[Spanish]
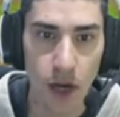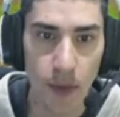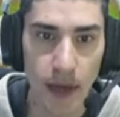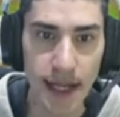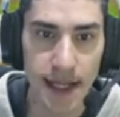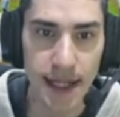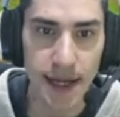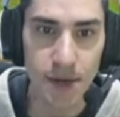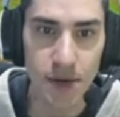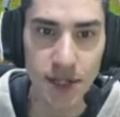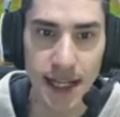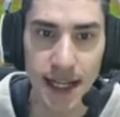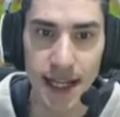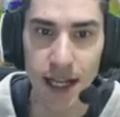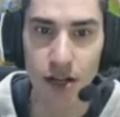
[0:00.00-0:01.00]
pues ya tenemos
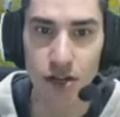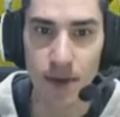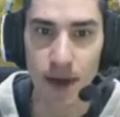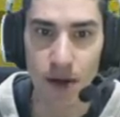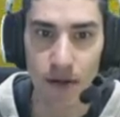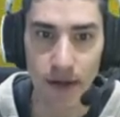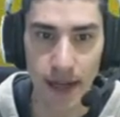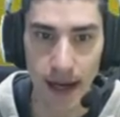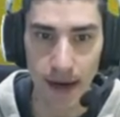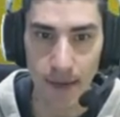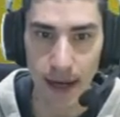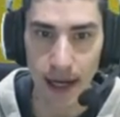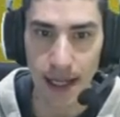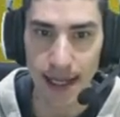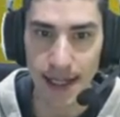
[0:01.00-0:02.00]
el que nos va a cocinar,
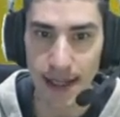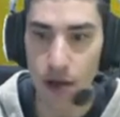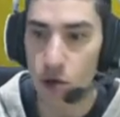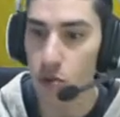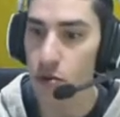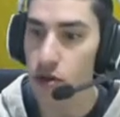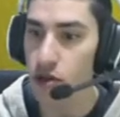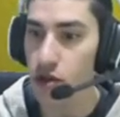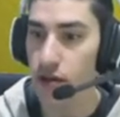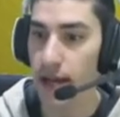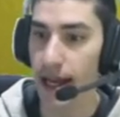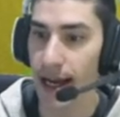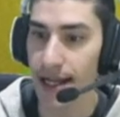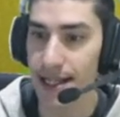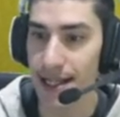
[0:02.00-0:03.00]
¿vale? Ya tengo un montón
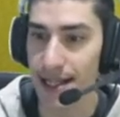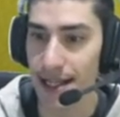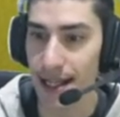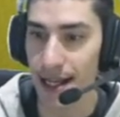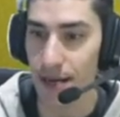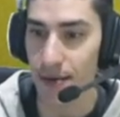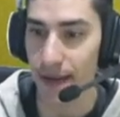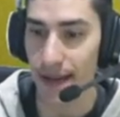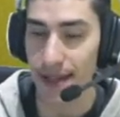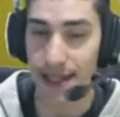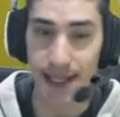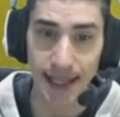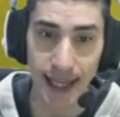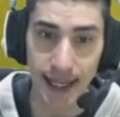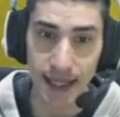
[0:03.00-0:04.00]
de gachas de crema de
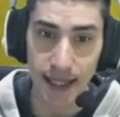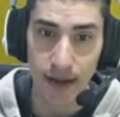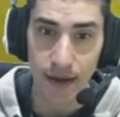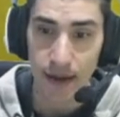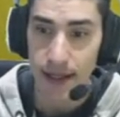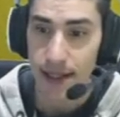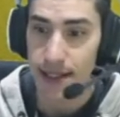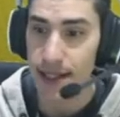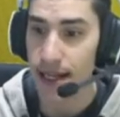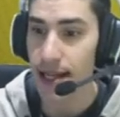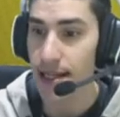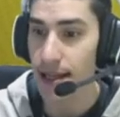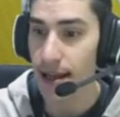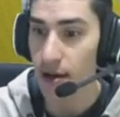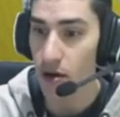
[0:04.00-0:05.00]
setas ya
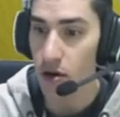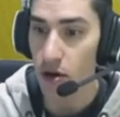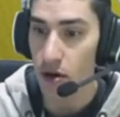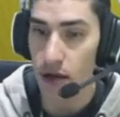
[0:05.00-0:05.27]
tengo